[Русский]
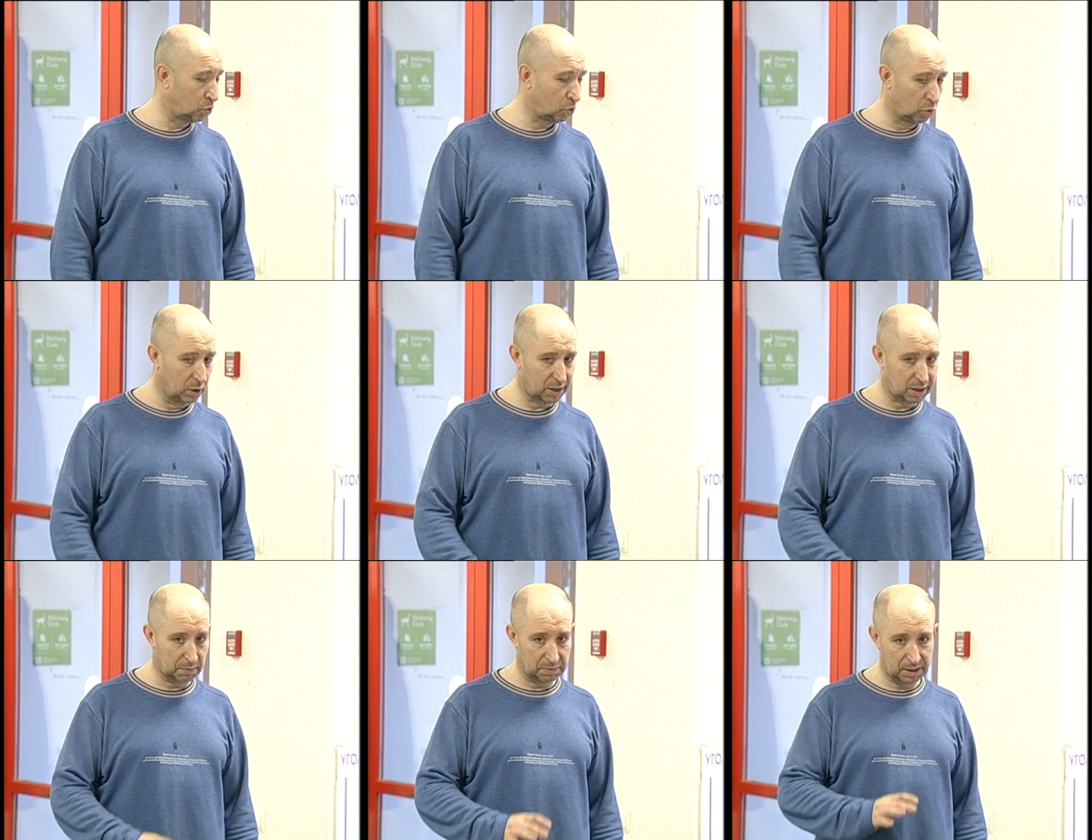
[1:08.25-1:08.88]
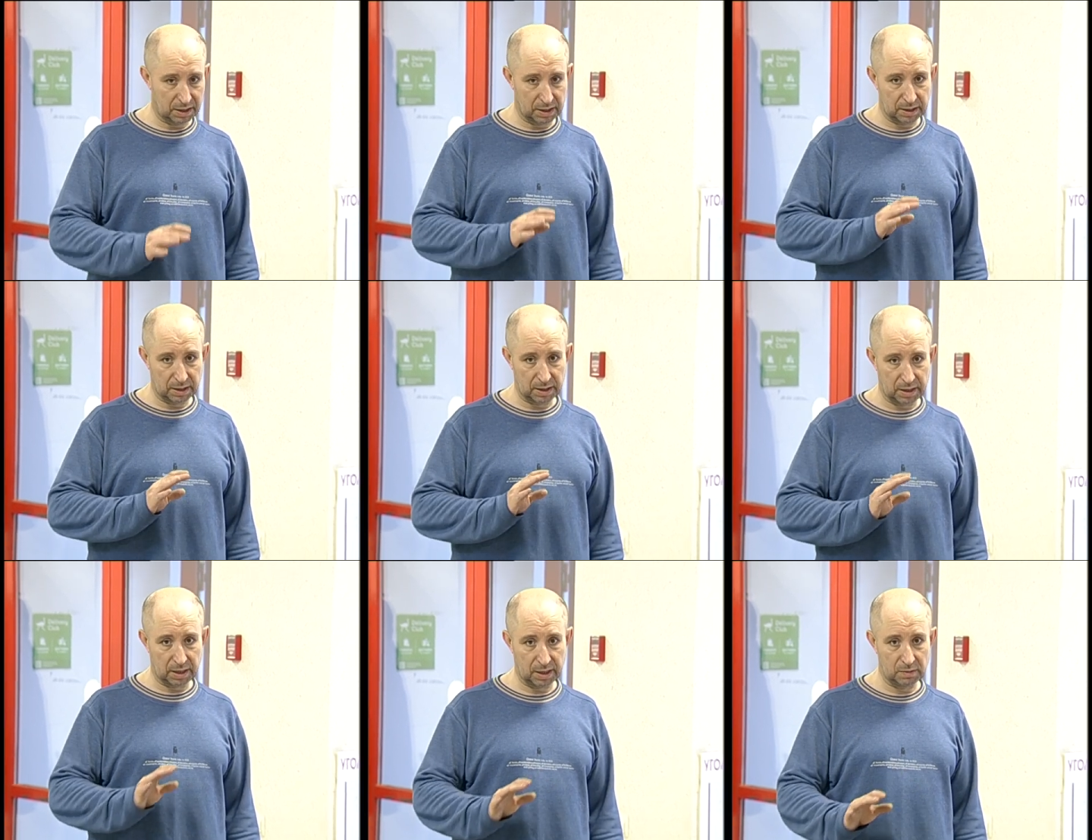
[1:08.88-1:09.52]
Только
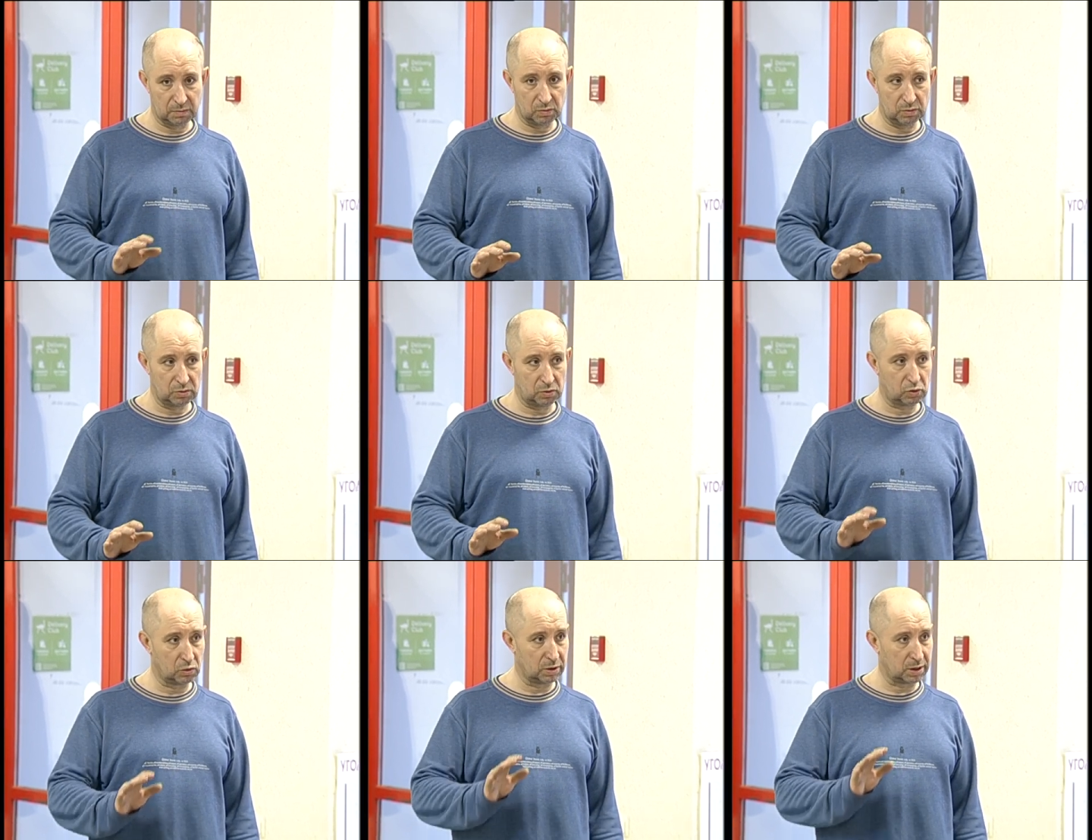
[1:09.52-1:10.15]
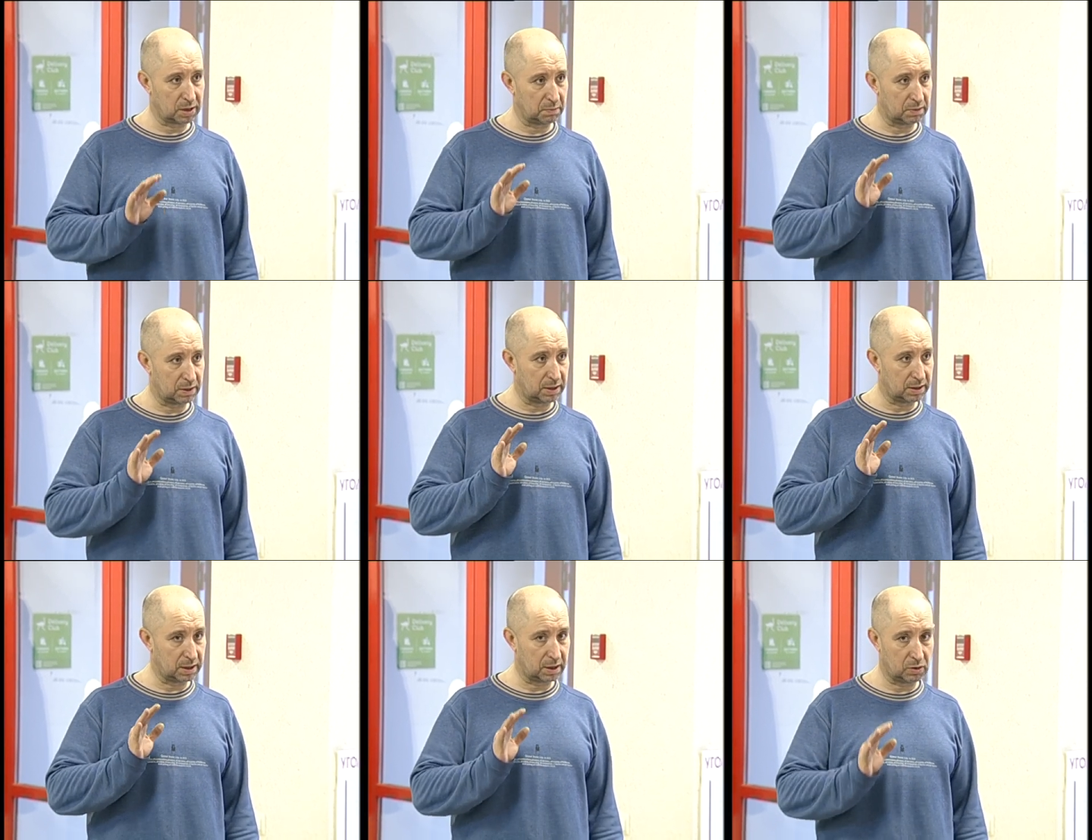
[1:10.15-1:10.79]
благодаря ему, только
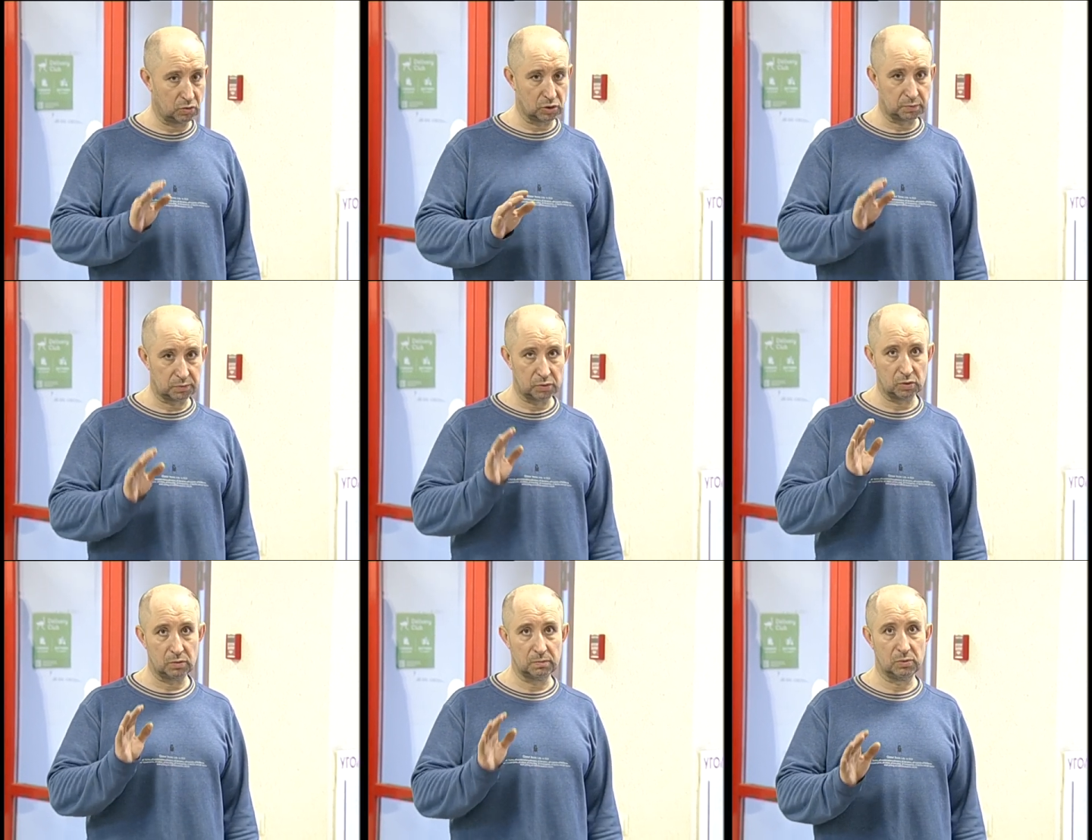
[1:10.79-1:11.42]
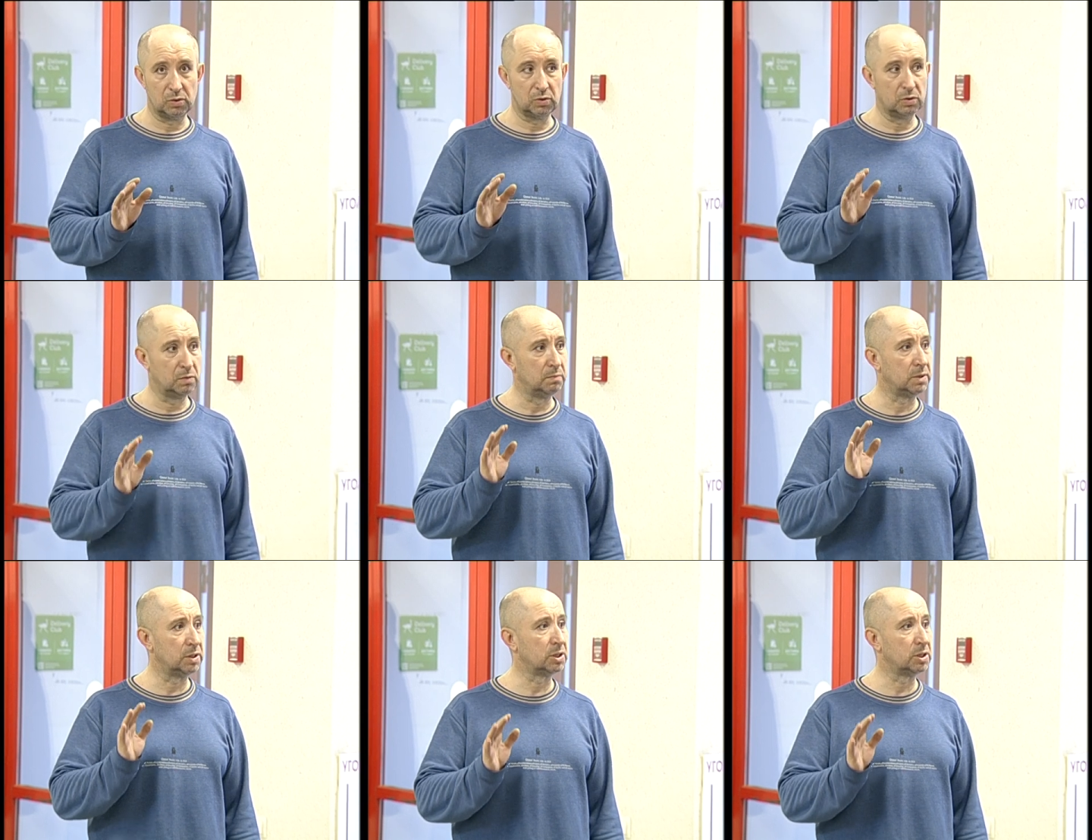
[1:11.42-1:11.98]
благодаря Господу Богу